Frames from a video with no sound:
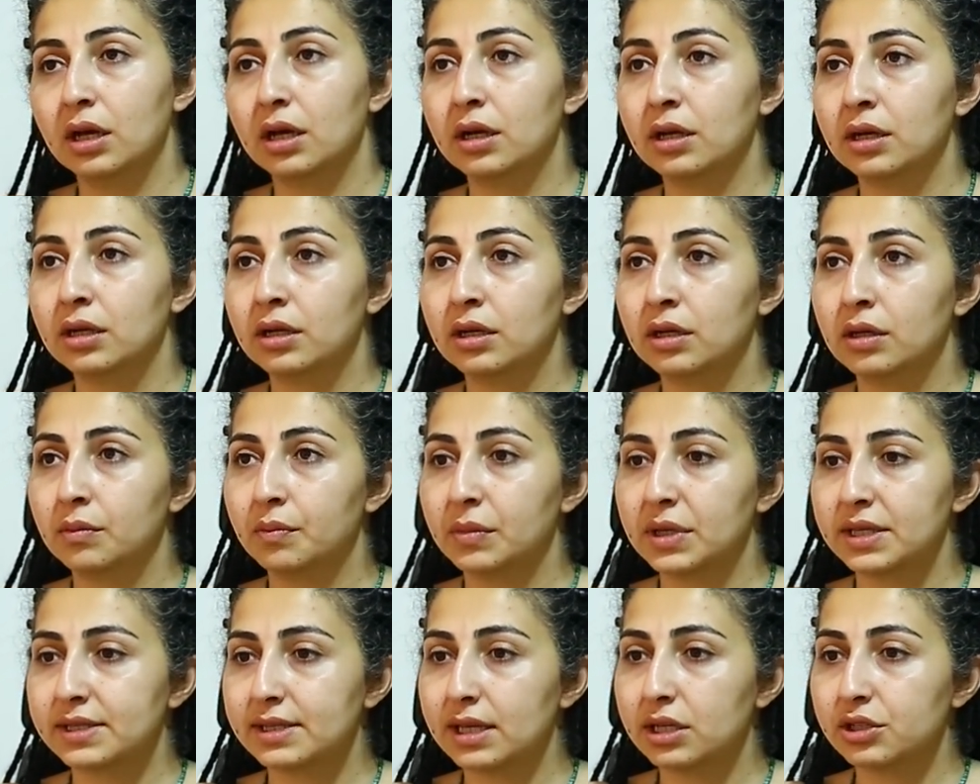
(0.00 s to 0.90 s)
e,
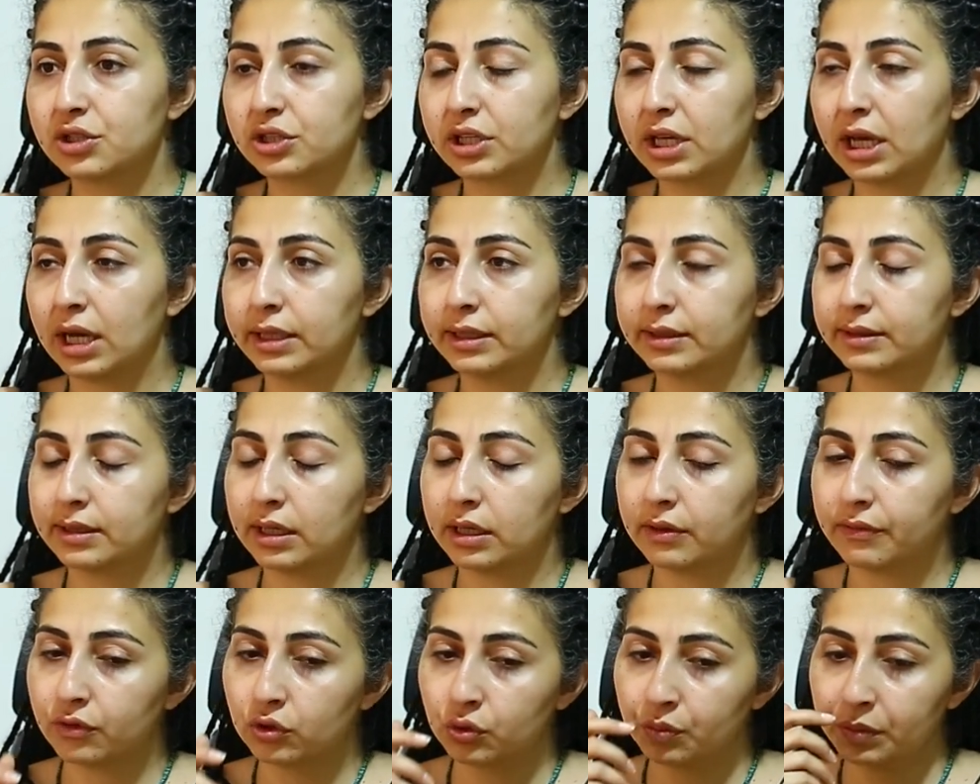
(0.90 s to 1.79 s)
mesaj geldi
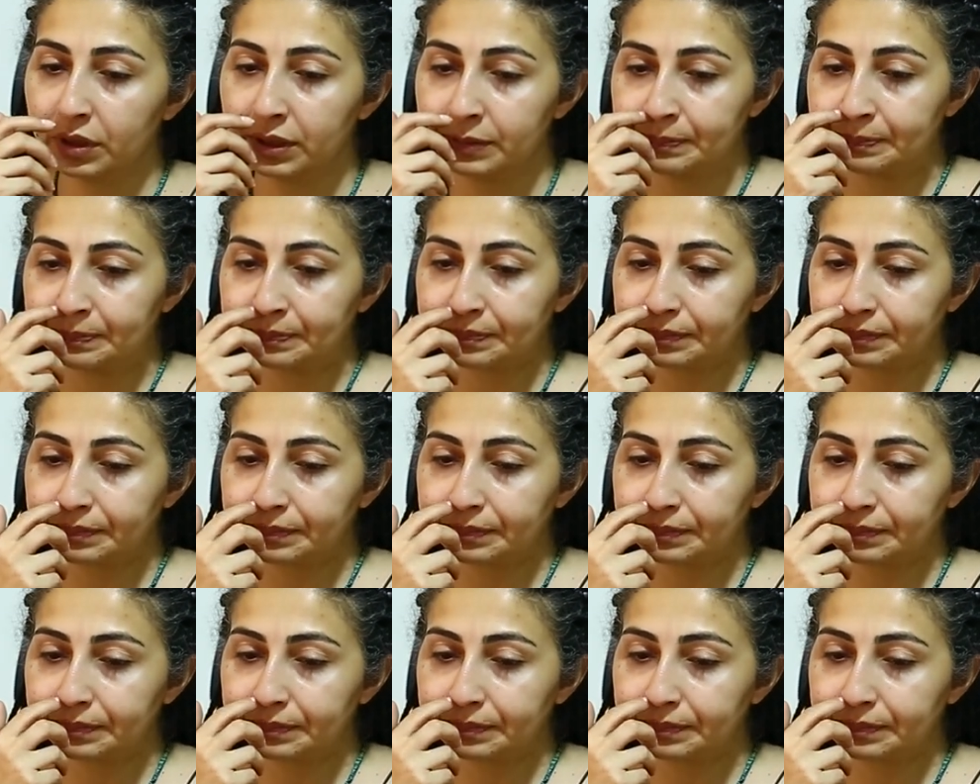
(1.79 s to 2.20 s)
telefonuma.